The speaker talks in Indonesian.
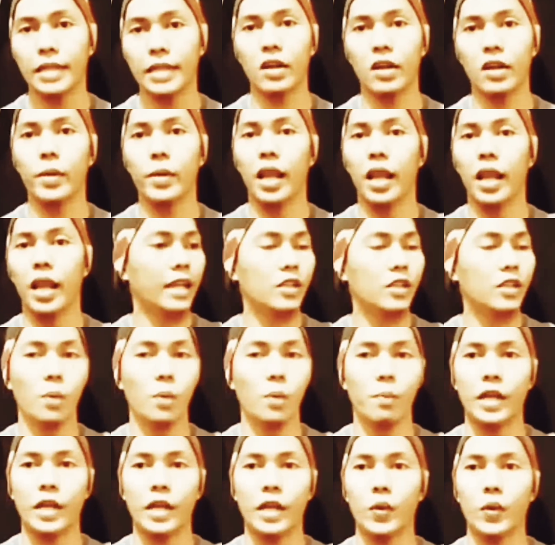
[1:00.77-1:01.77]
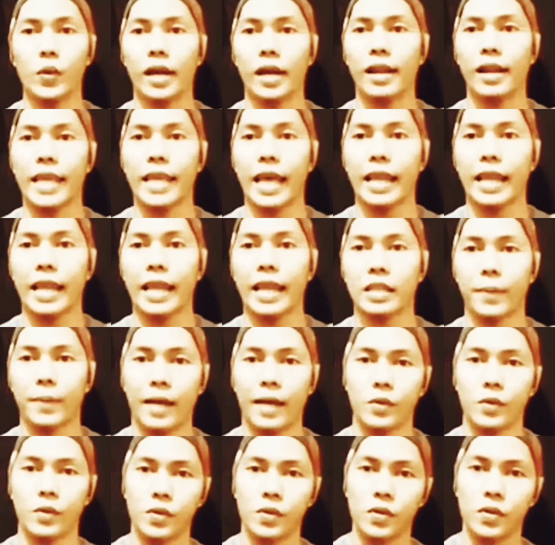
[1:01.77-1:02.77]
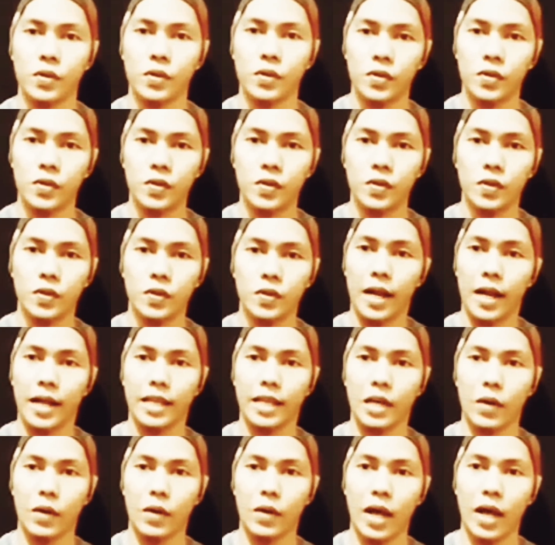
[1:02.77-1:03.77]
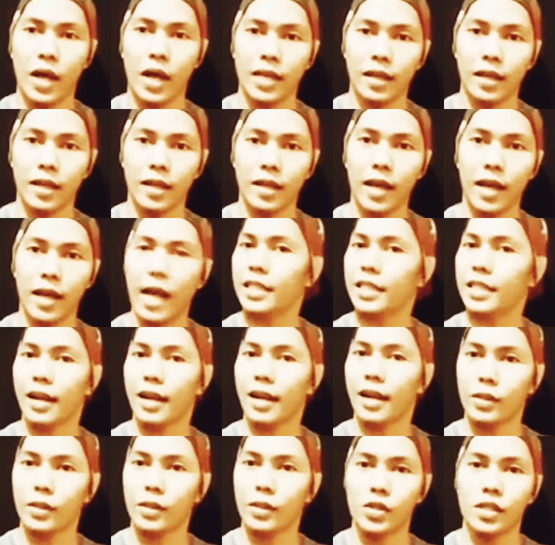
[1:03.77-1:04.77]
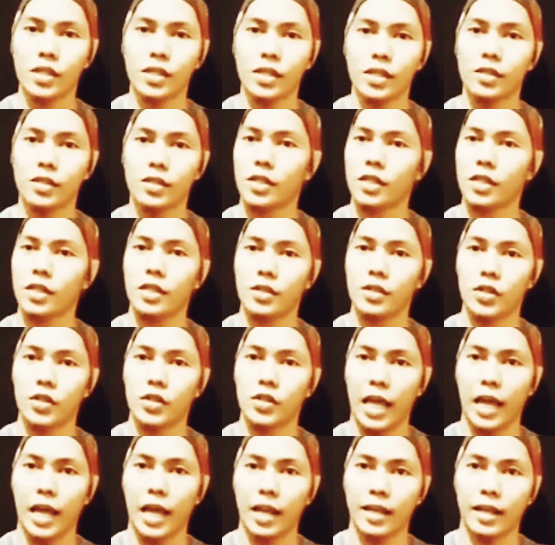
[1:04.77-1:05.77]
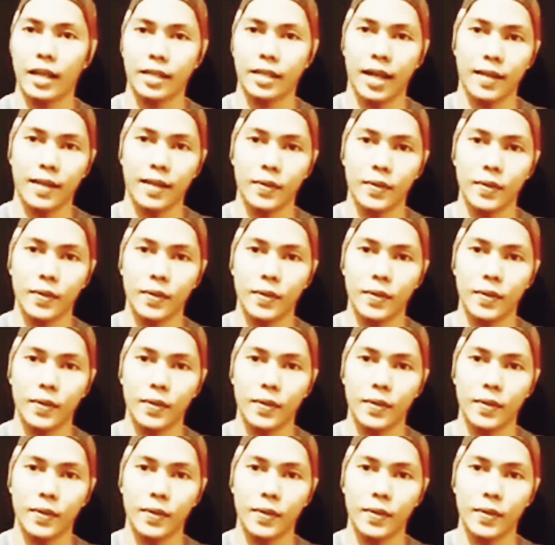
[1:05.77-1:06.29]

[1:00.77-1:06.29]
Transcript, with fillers: kau bilang Rian Jombang itu karena khianat kepadamu. Makanya kau hajar. Hajarlah itu si si, si Syahril dari Tegal itu.